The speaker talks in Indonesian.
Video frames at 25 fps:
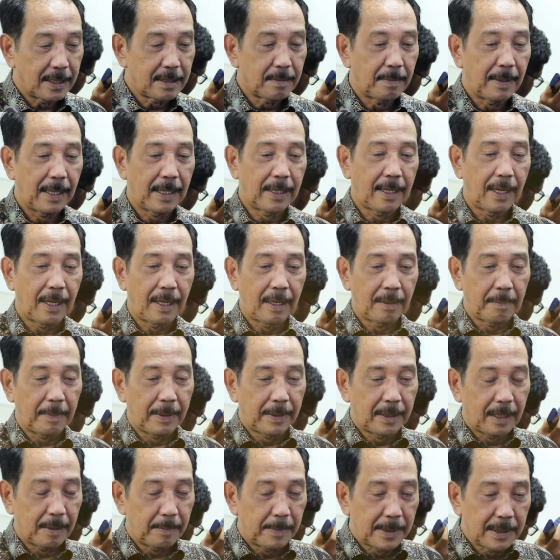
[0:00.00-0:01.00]
sebagai Kepala
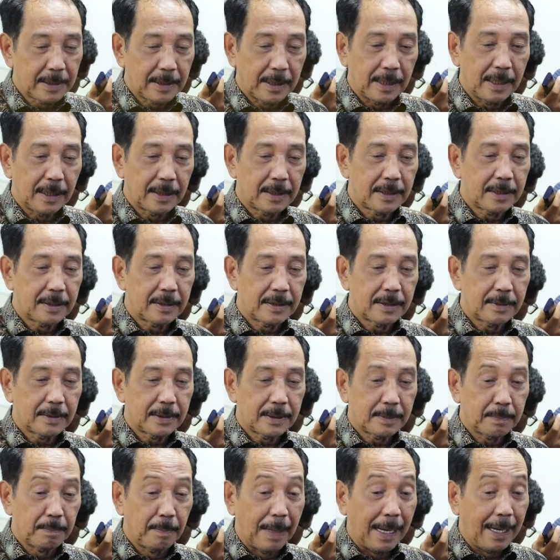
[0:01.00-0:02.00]
Departemen saya
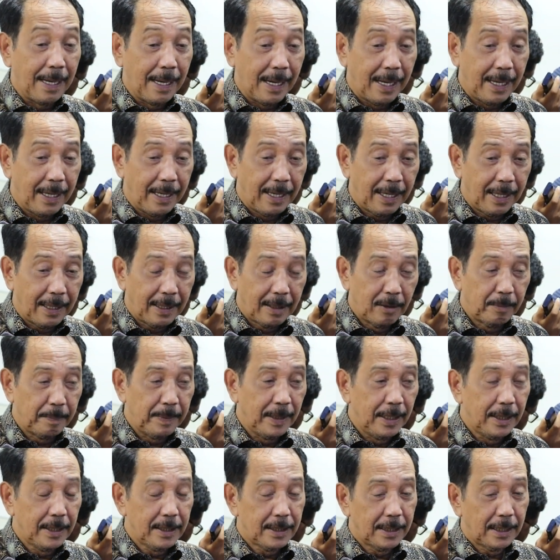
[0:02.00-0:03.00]
bangga ya lu
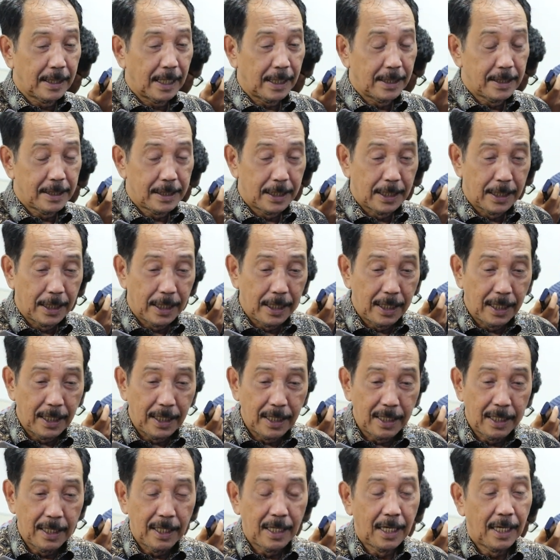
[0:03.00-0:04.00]
pilih Sita di
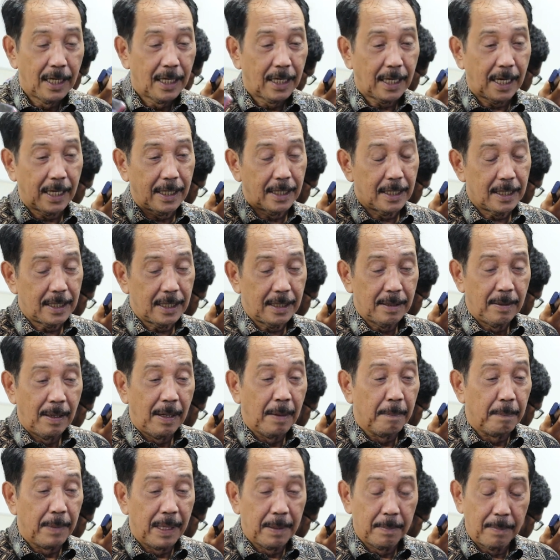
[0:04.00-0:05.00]
sini karena
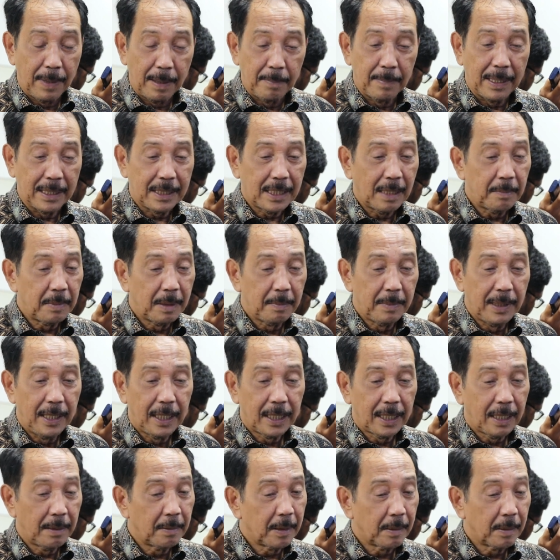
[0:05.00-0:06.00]
memang Batam memiliki